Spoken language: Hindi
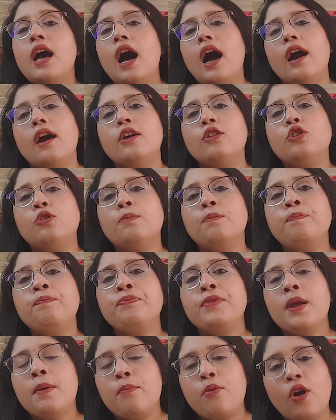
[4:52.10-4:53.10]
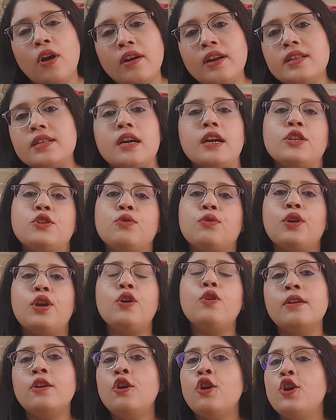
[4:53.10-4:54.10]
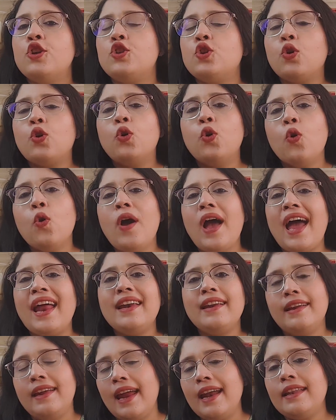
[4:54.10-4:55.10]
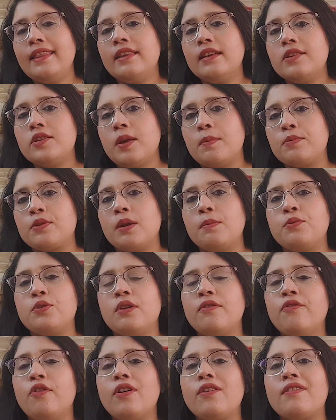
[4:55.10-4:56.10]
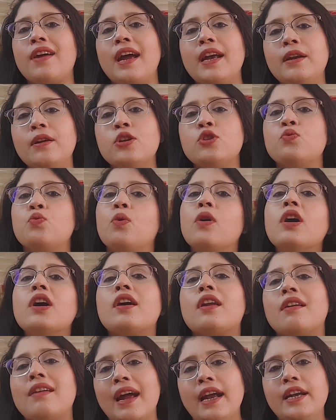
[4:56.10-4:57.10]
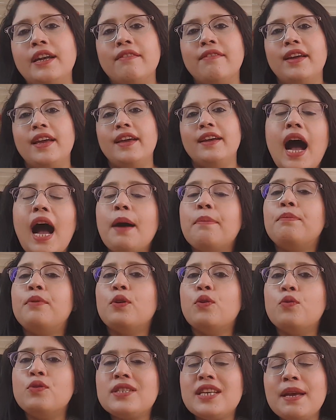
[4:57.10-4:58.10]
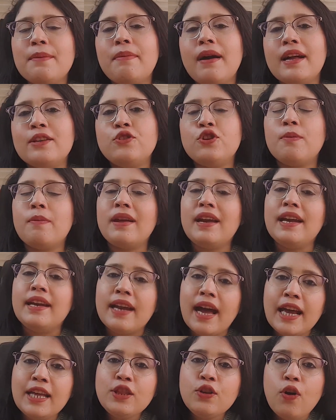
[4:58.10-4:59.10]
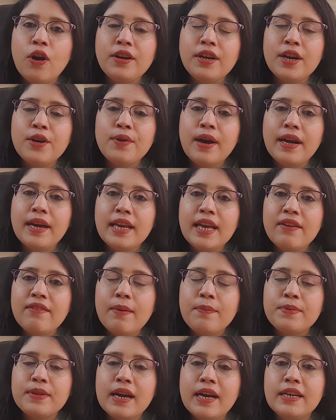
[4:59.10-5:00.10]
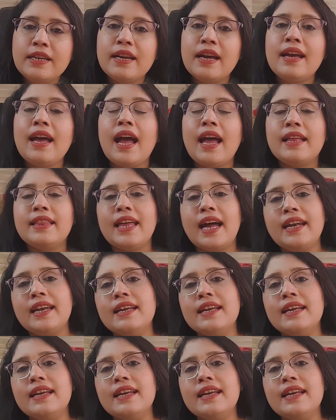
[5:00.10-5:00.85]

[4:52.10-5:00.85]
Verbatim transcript: अगर तुम प्रोग्रेस कर चुके हो सो गो एंड गेट द सब्सक्रिप्शन फॉर राइटर्स वर्क राइट अवे अब उसके बाद जो हमारी नाइन्थ कॉन्टेंट राइटिंग की वेबसाइट है दैट